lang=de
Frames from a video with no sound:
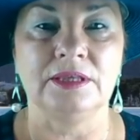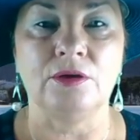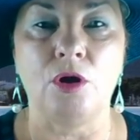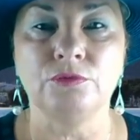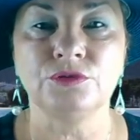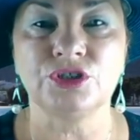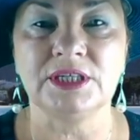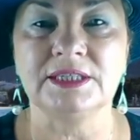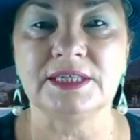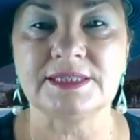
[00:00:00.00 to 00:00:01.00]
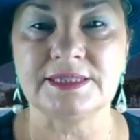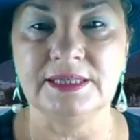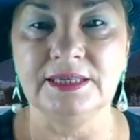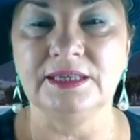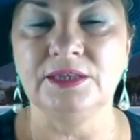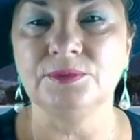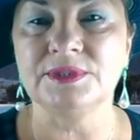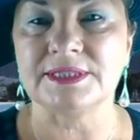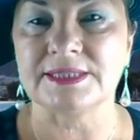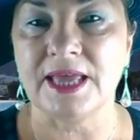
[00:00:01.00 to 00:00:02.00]
Die Aufstieg des
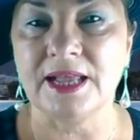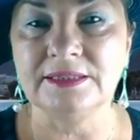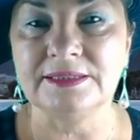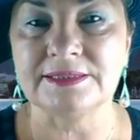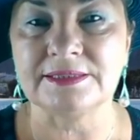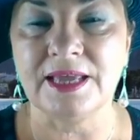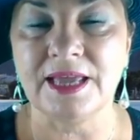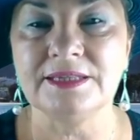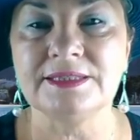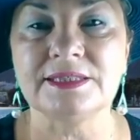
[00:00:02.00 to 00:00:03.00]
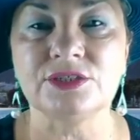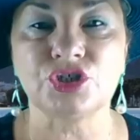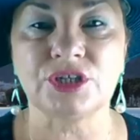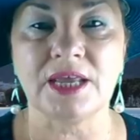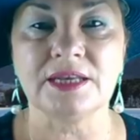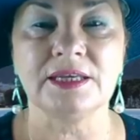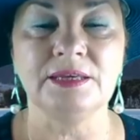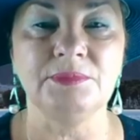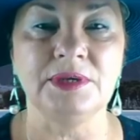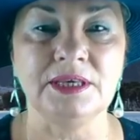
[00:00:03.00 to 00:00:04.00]
Sirius, das hellste Stern
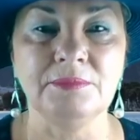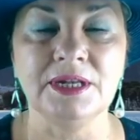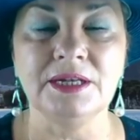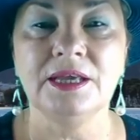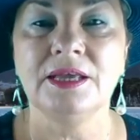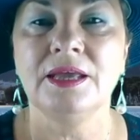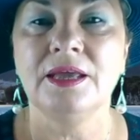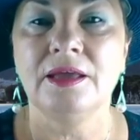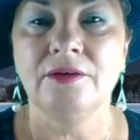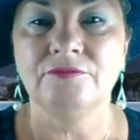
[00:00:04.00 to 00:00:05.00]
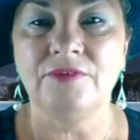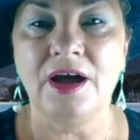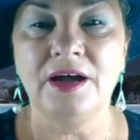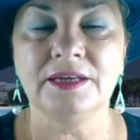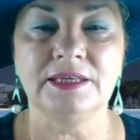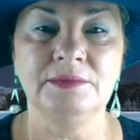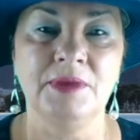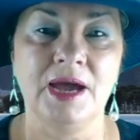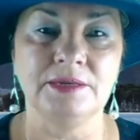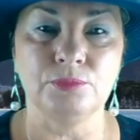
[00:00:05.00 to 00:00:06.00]
im Himmel, war
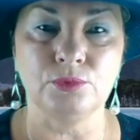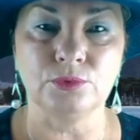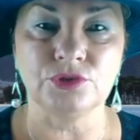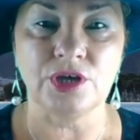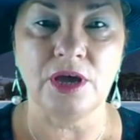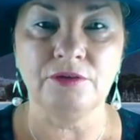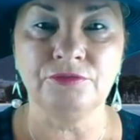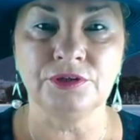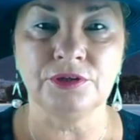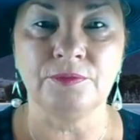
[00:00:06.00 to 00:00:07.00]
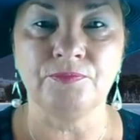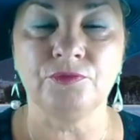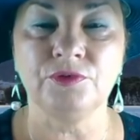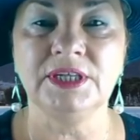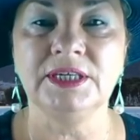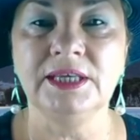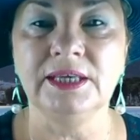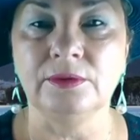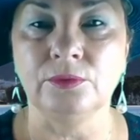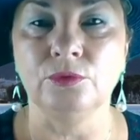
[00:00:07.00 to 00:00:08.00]
immer eine Botschaft für die
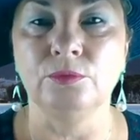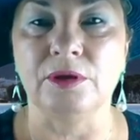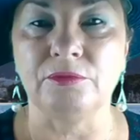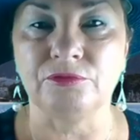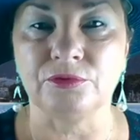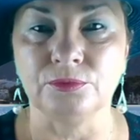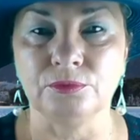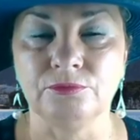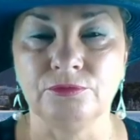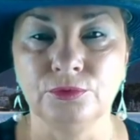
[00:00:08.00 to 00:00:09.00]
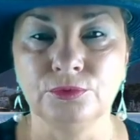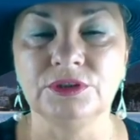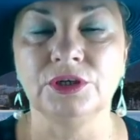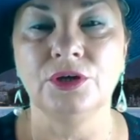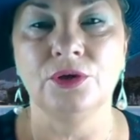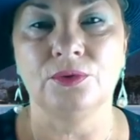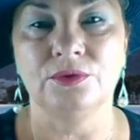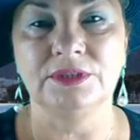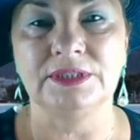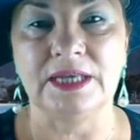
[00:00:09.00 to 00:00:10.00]
Nilüberflut
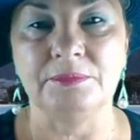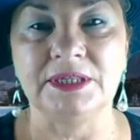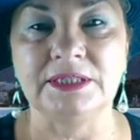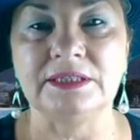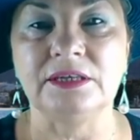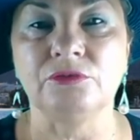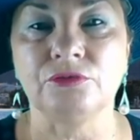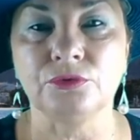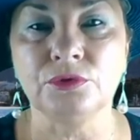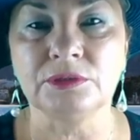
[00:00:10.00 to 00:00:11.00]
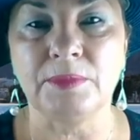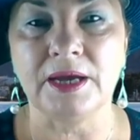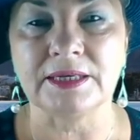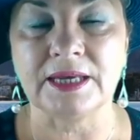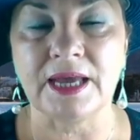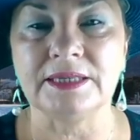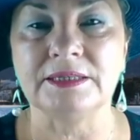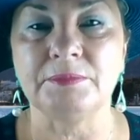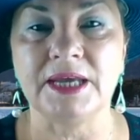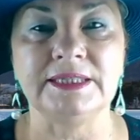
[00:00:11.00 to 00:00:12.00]
und damit die
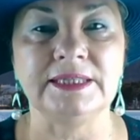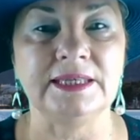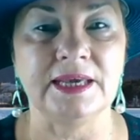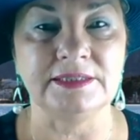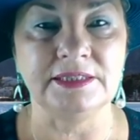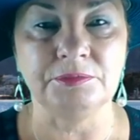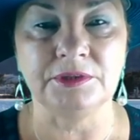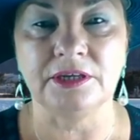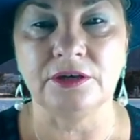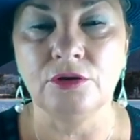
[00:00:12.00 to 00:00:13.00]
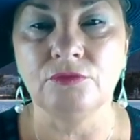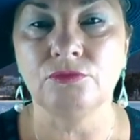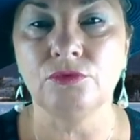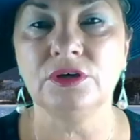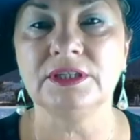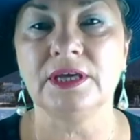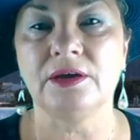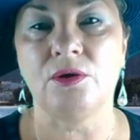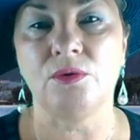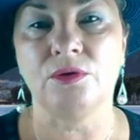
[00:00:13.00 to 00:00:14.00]
Fruchtbarkeit bei den Ägyptern
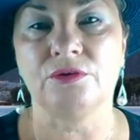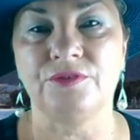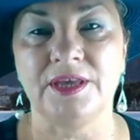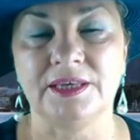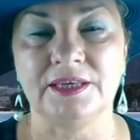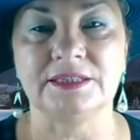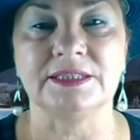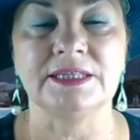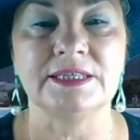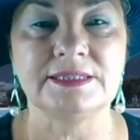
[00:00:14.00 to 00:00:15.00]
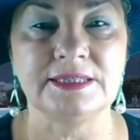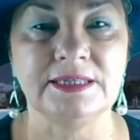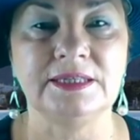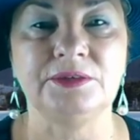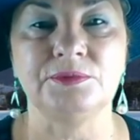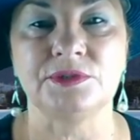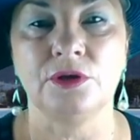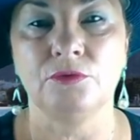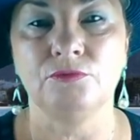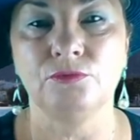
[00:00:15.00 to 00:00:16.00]
wurde auch verehrt.
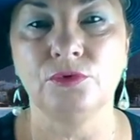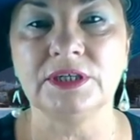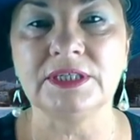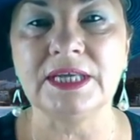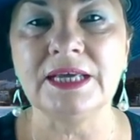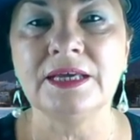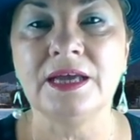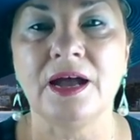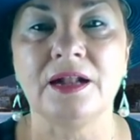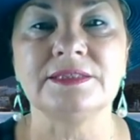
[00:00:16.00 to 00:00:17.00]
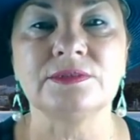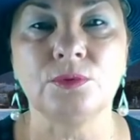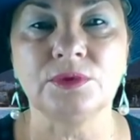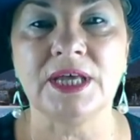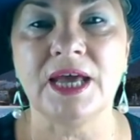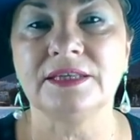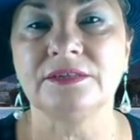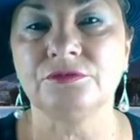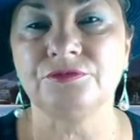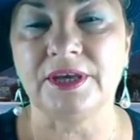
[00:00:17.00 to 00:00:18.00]
Sirius wurde als
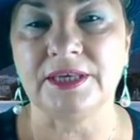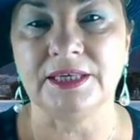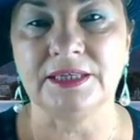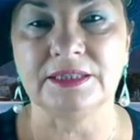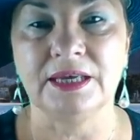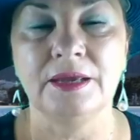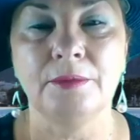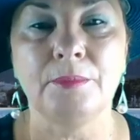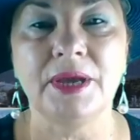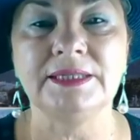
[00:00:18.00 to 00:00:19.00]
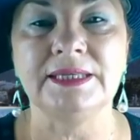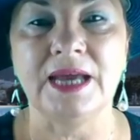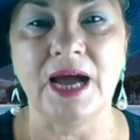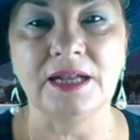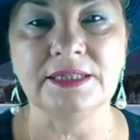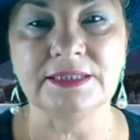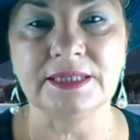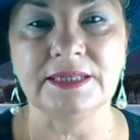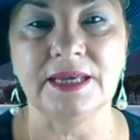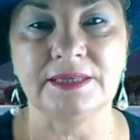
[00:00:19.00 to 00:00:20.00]
Gottheit verehrt bei den
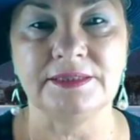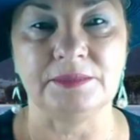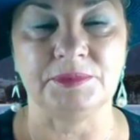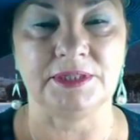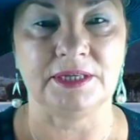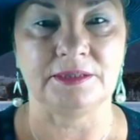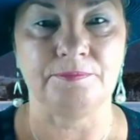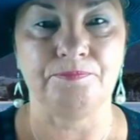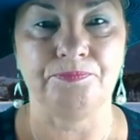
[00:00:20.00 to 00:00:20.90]
alten Ägyptern.